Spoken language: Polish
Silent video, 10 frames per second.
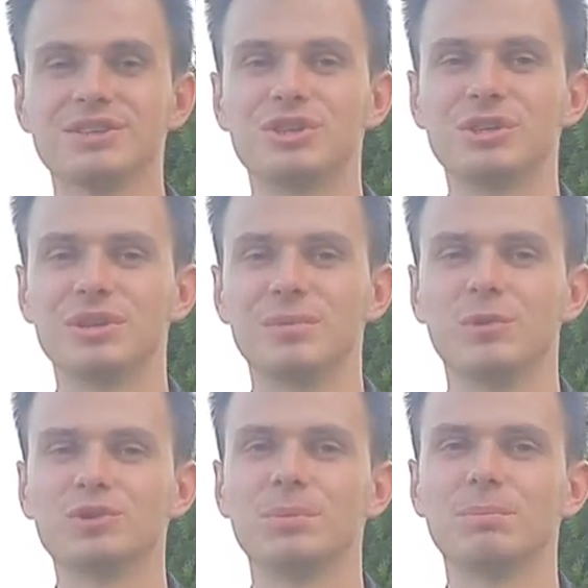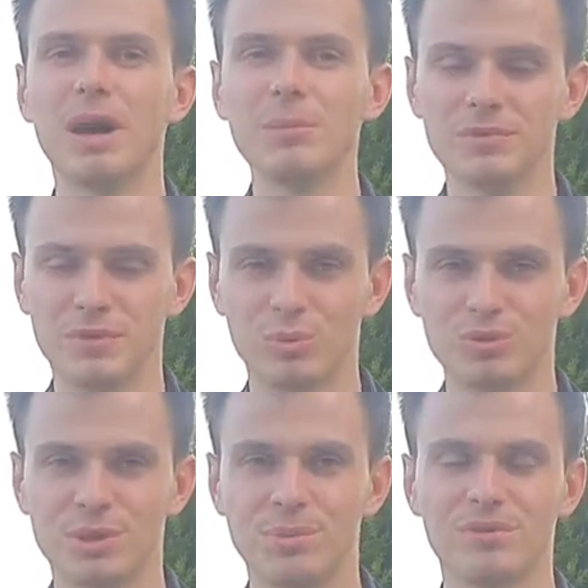czy może mamy wokół
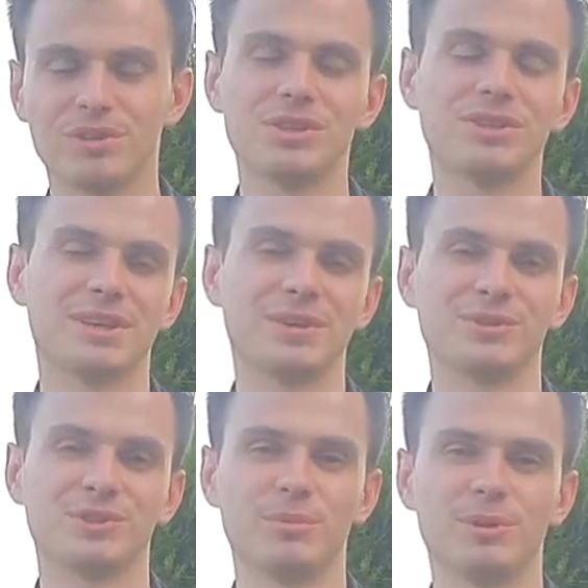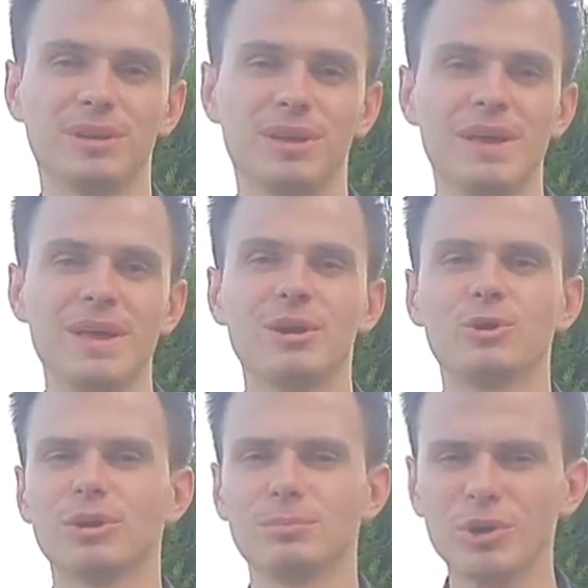siebie właśnie takie osoby,
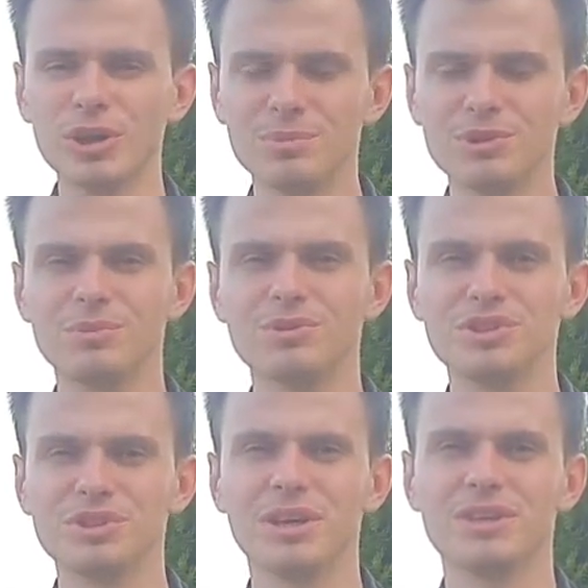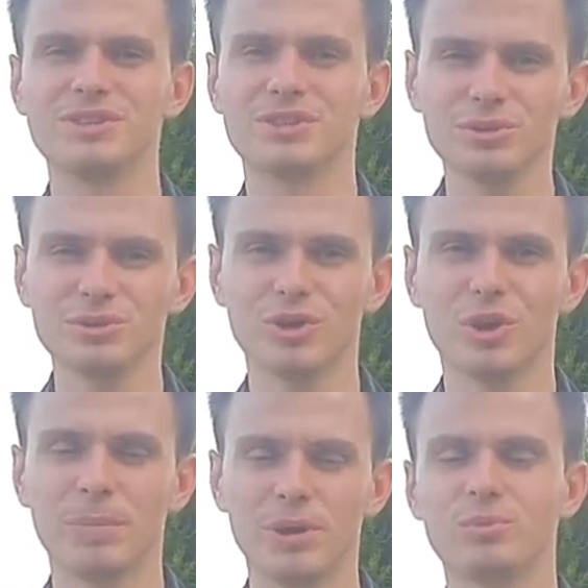które moglibyśmy dzisiaj coś
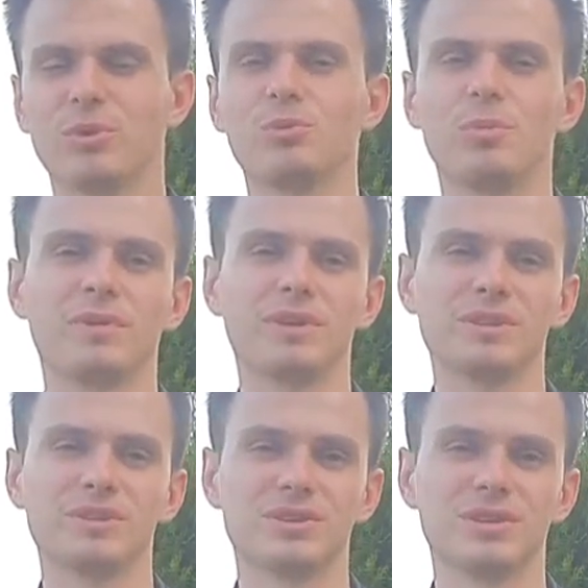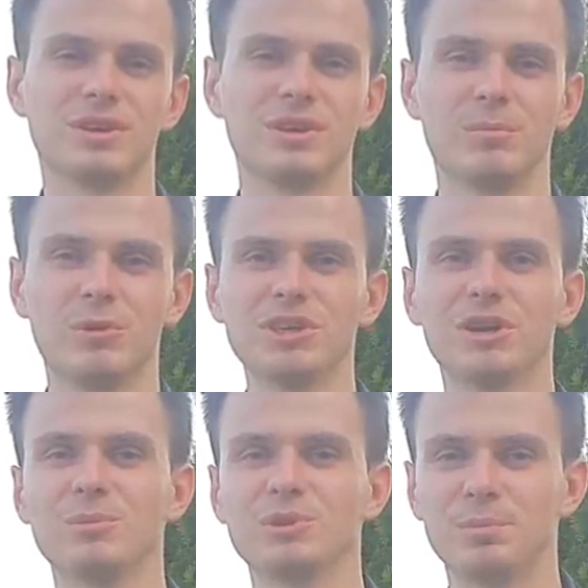o Panu Bogu powiedzieć. Może
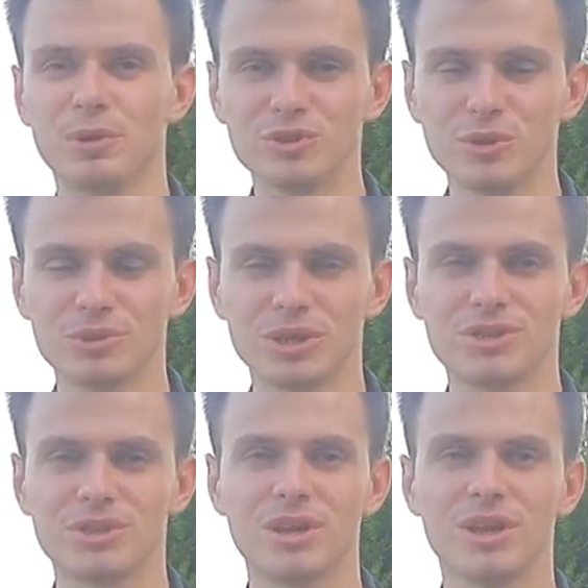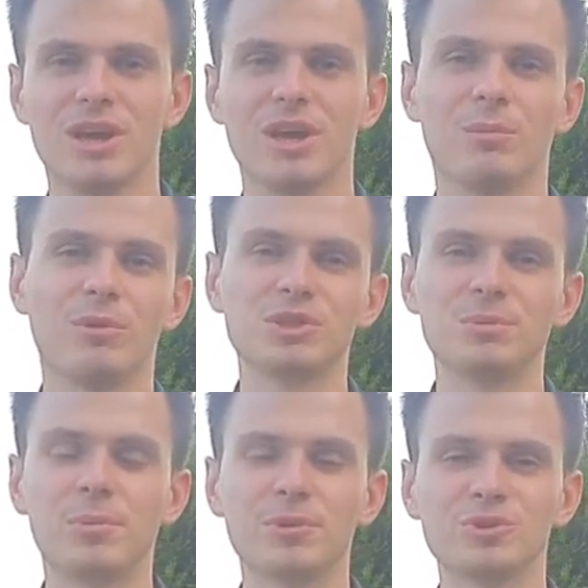jakąś prostą rzecz. Może
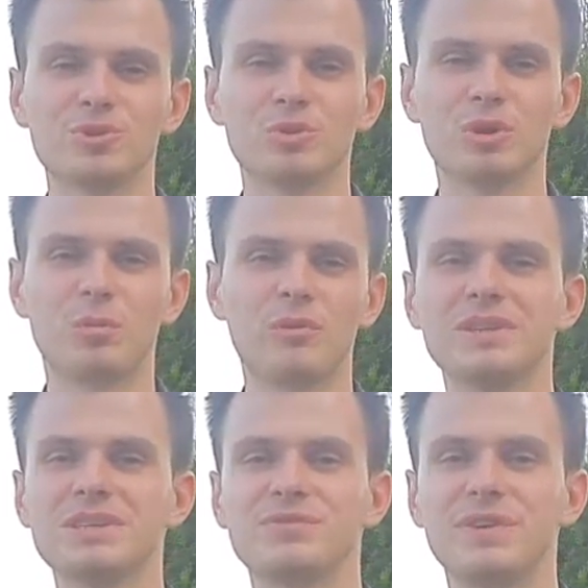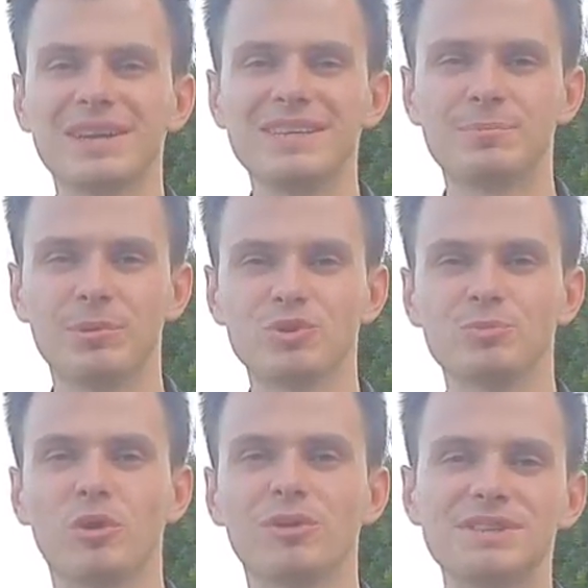po prostu powiedzieć, w jaki
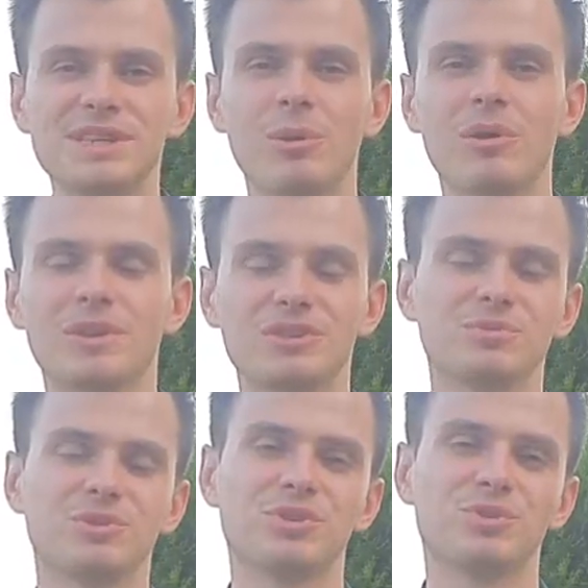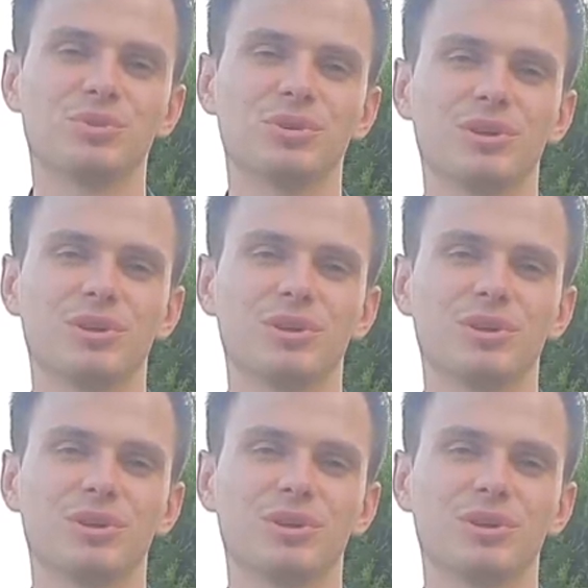sposób On działa w naszym życiu.